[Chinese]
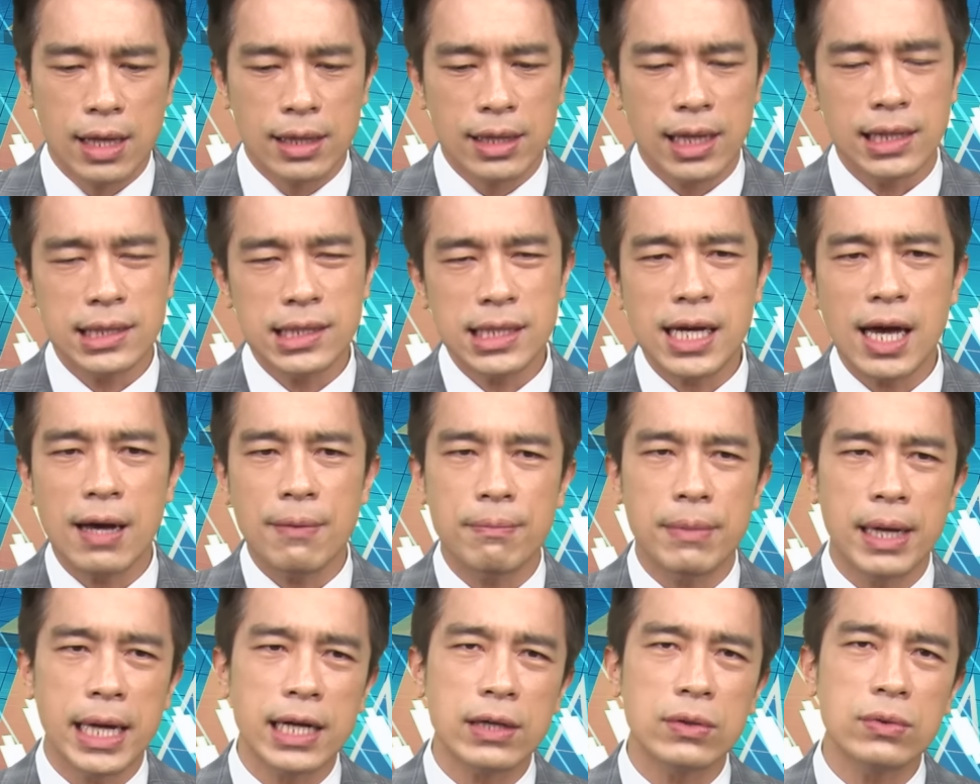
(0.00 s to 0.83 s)
那既然
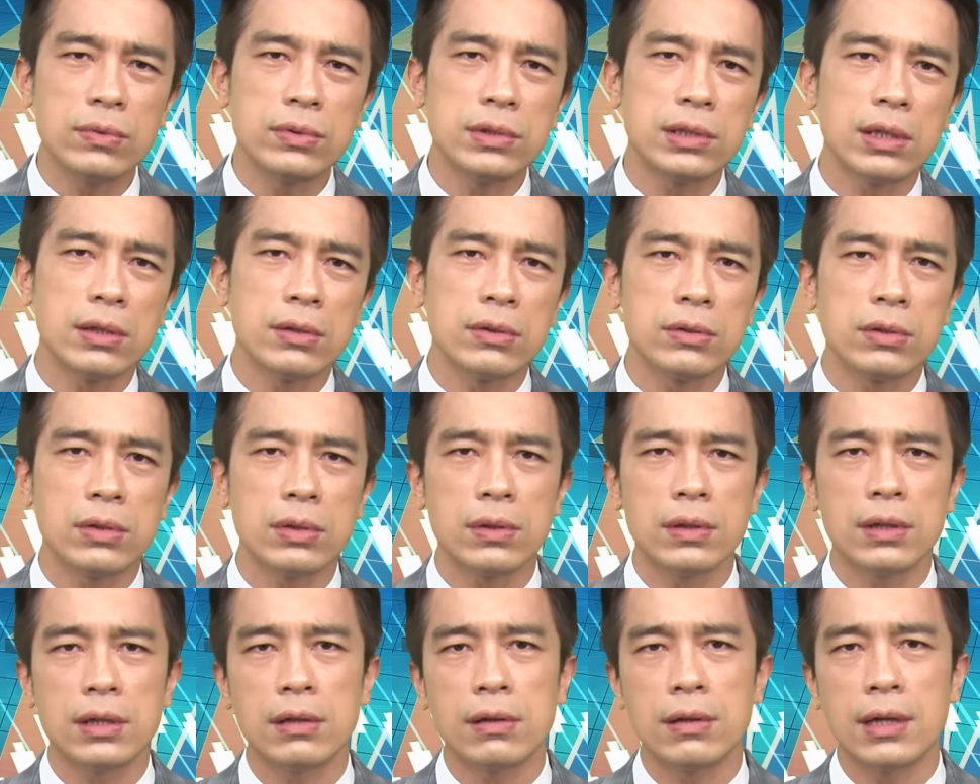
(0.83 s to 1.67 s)
美股重
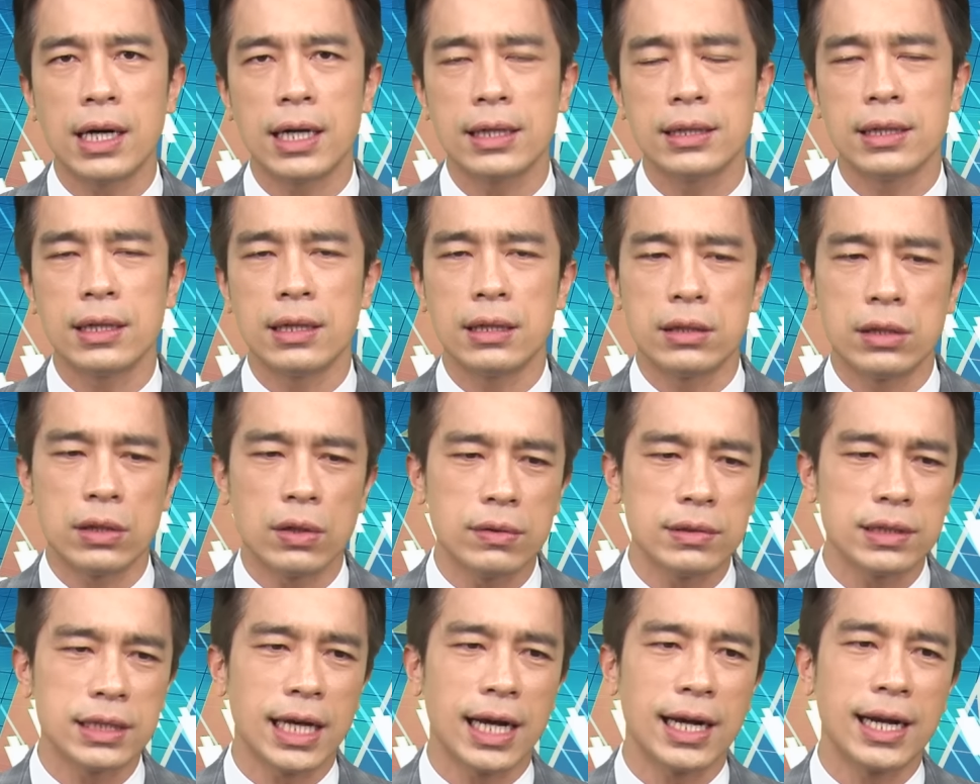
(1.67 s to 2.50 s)
挫的话呢，
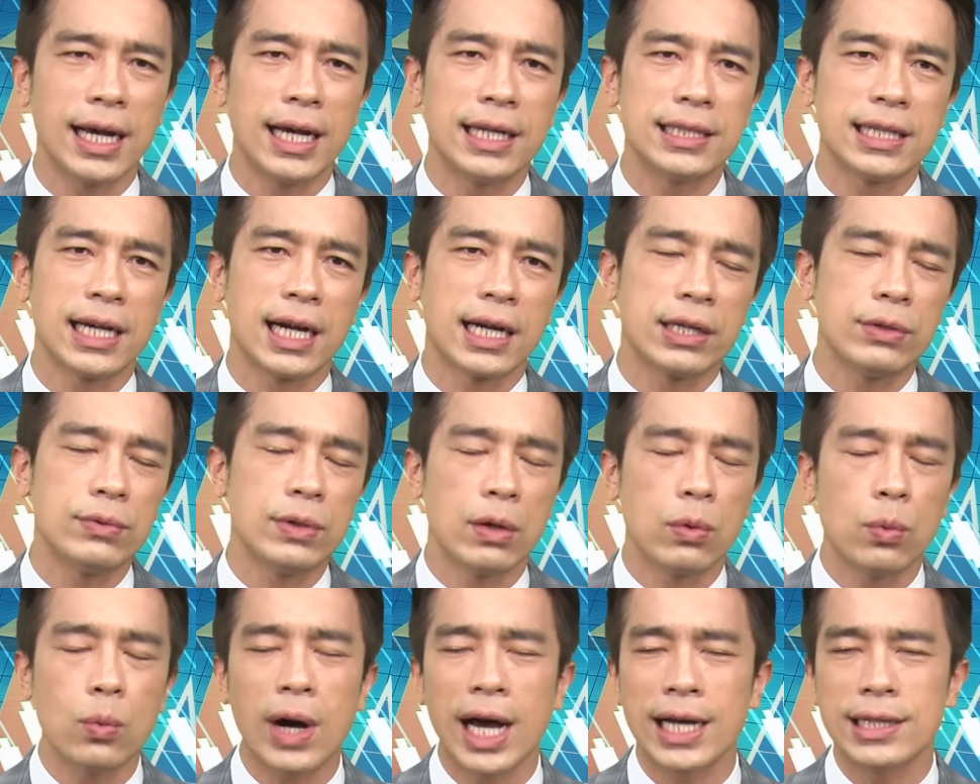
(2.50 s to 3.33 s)
通常来讲，因
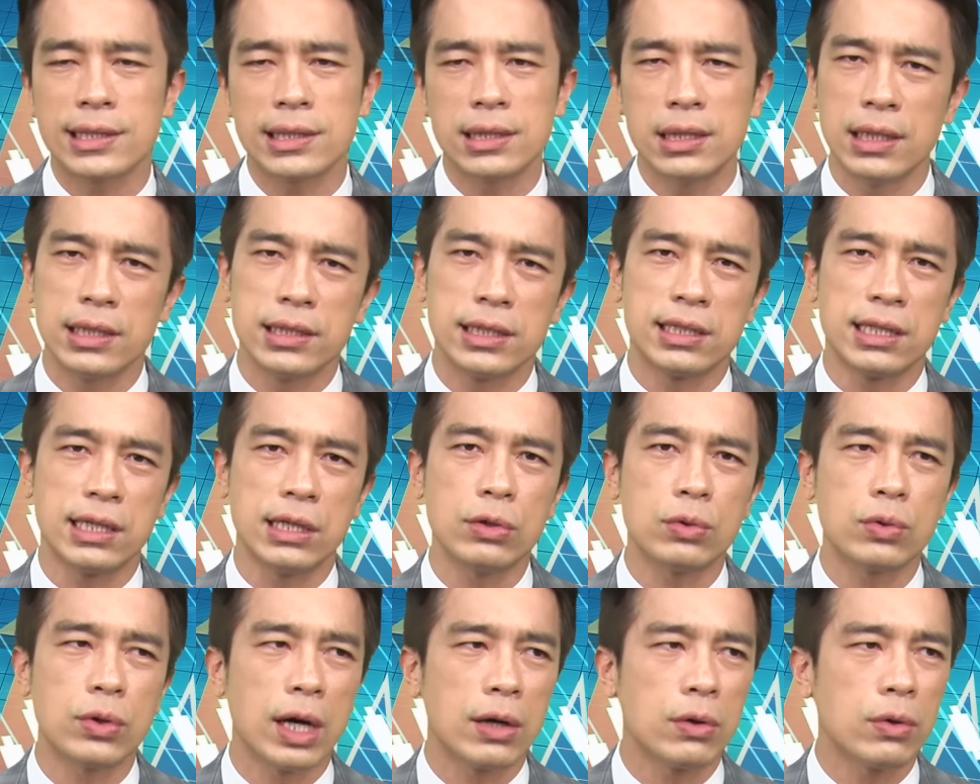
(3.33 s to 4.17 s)
为外资很
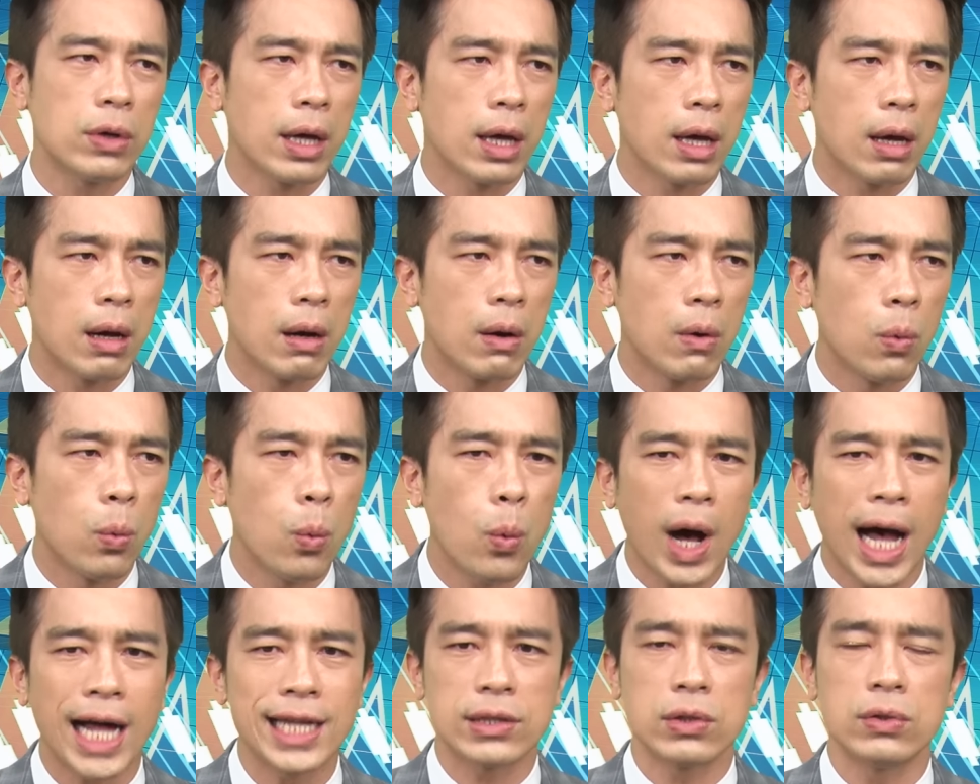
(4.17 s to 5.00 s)
习惯会
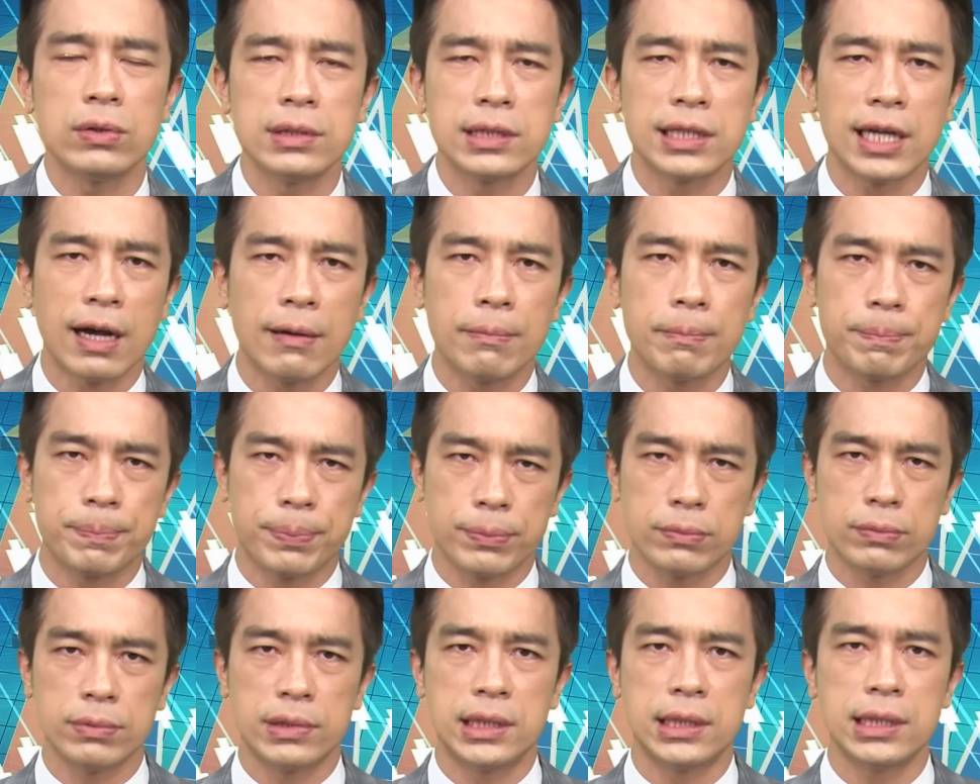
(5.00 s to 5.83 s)
挖东墙
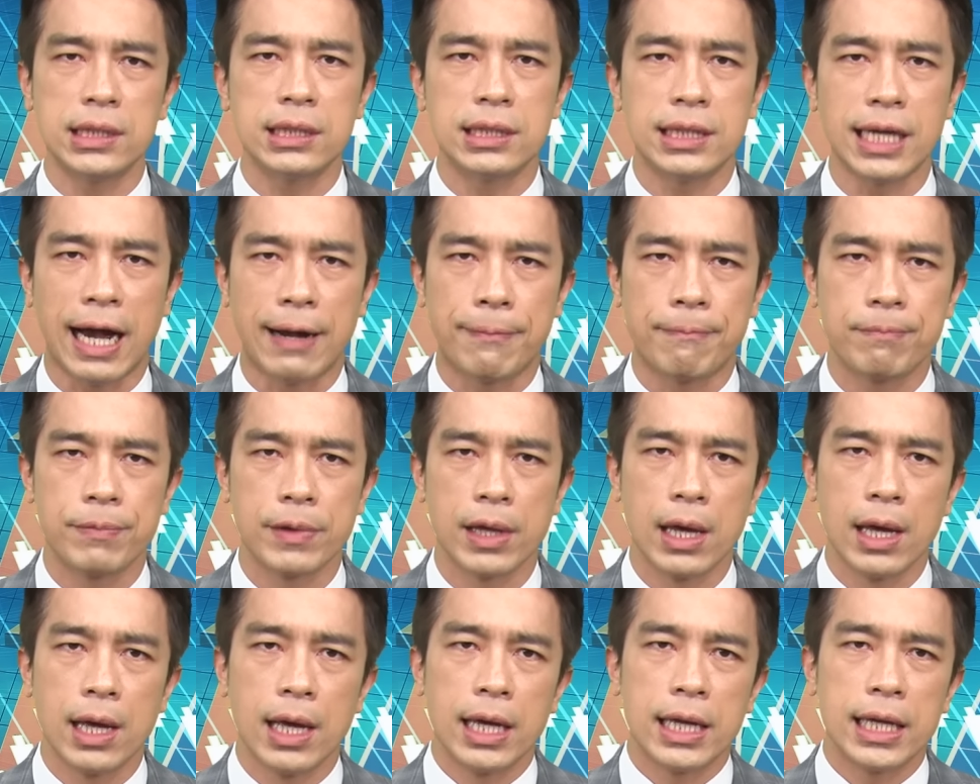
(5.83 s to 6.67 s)
补西墙，
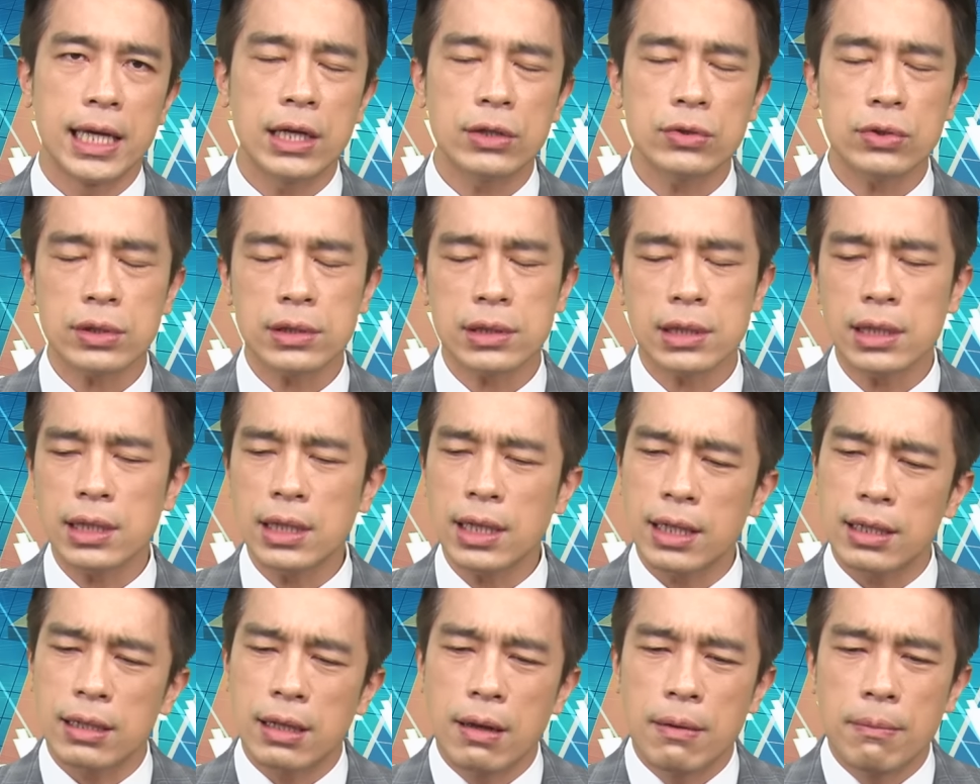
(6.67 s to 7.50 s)
也就是
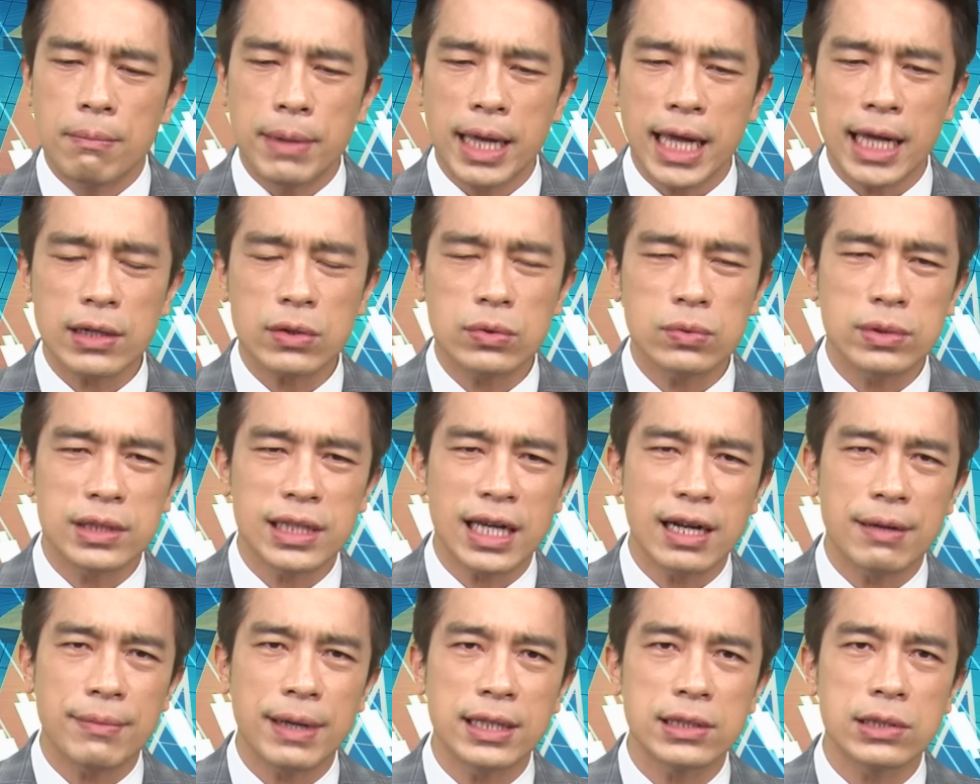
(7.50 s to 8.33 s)
说，美股
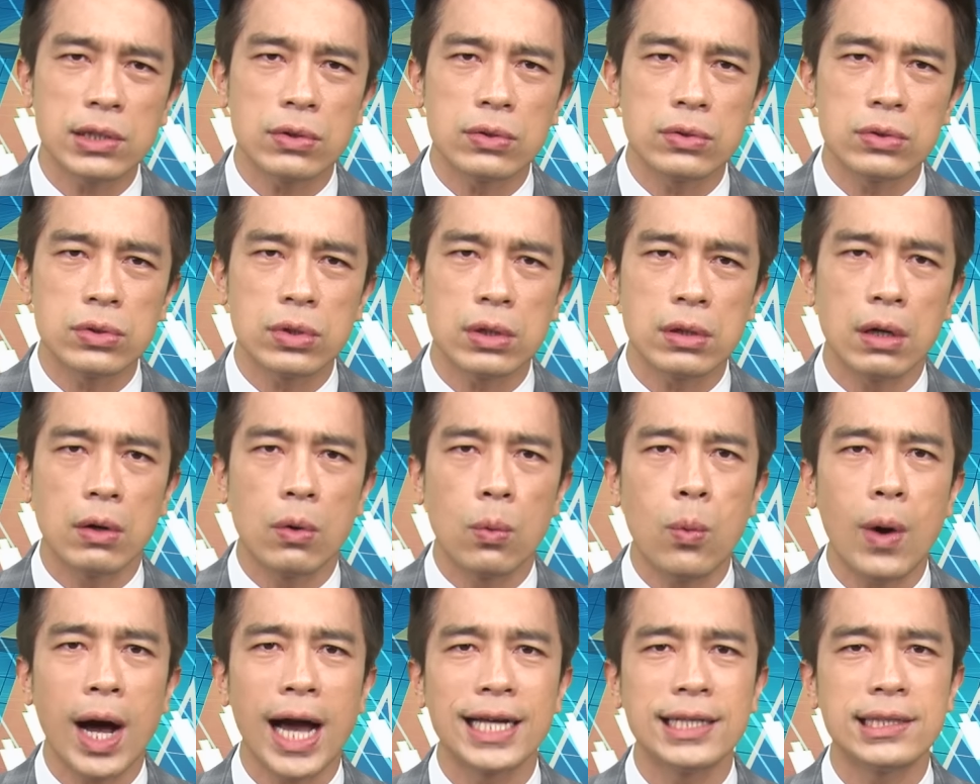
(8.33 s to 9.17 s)
在那边重挫，
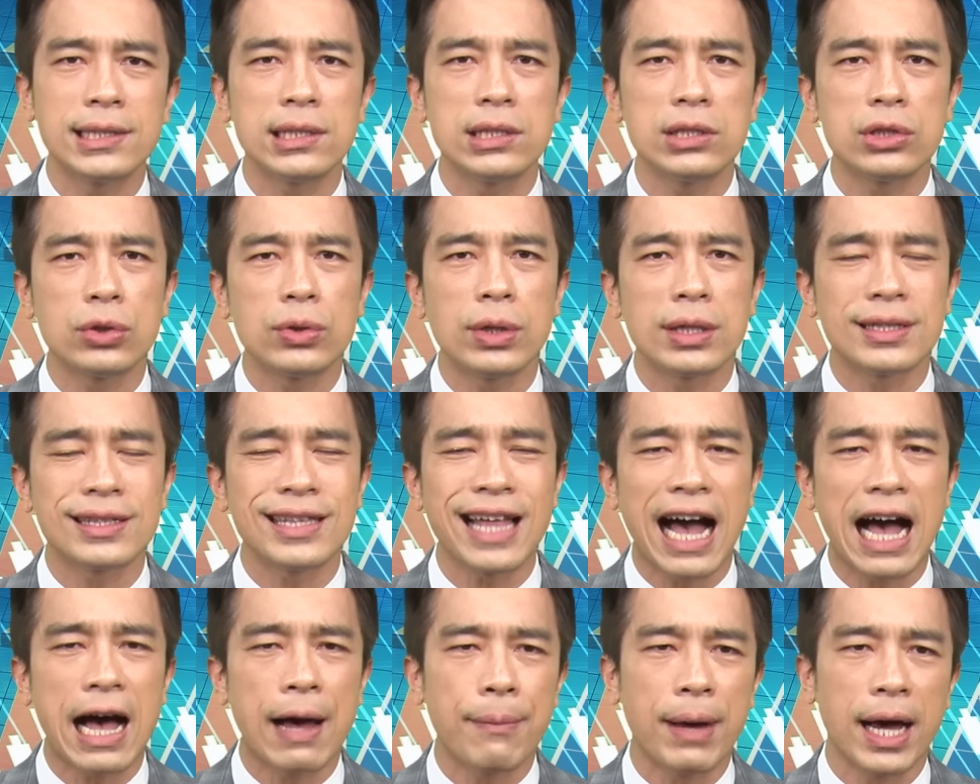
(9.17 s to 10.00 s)
外资就会
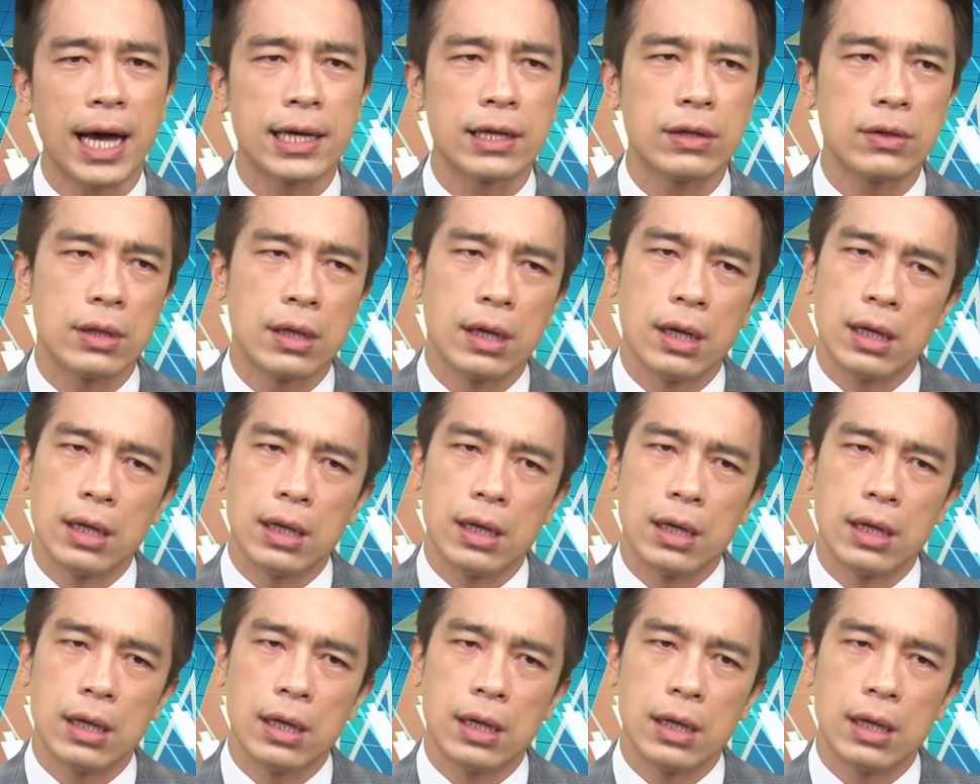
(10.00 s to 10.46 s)
大卖。